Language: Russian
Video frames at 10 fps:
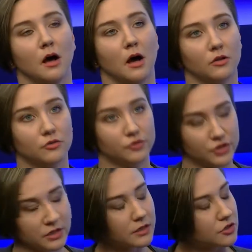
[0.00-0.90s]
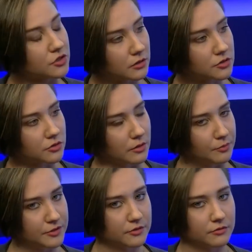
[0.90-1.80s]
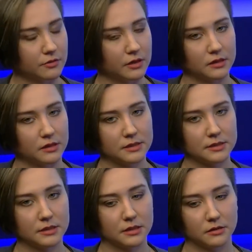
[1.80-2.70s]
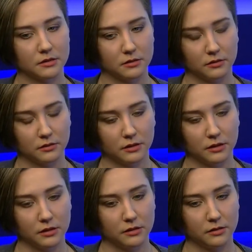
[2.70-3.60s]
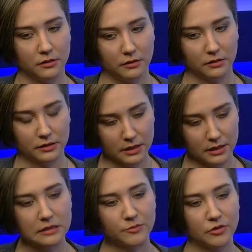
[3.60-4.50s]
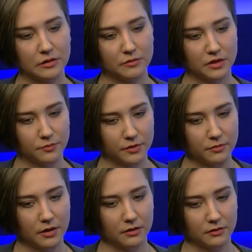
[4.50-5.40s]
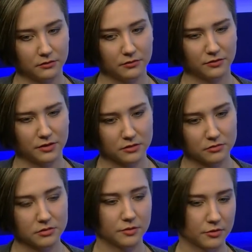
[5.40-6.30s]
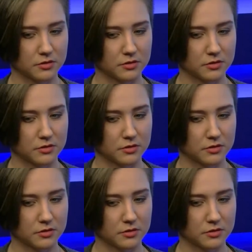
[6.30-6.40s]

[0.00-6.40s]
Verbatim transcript: Но сейчас, конечно, хорошо. Я подтянула английский, и итальянский более-менее понимаю. Французский просто